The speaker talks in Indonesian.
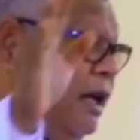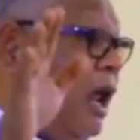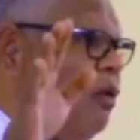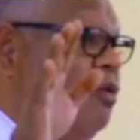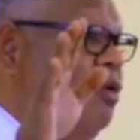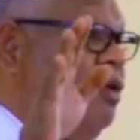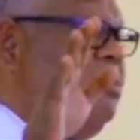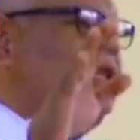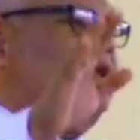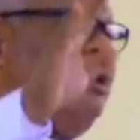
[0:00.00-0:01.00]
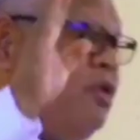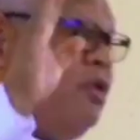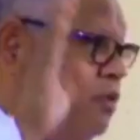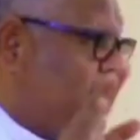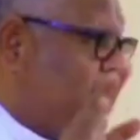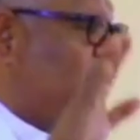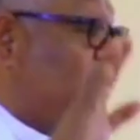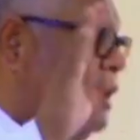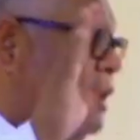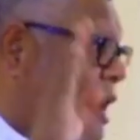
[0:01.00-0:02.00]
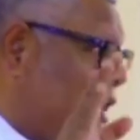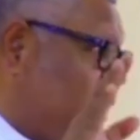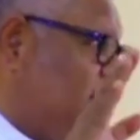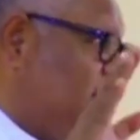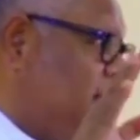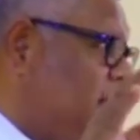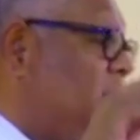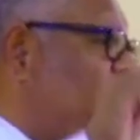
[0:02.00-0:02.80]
seng nikilango petenta buli buli kede enta kanket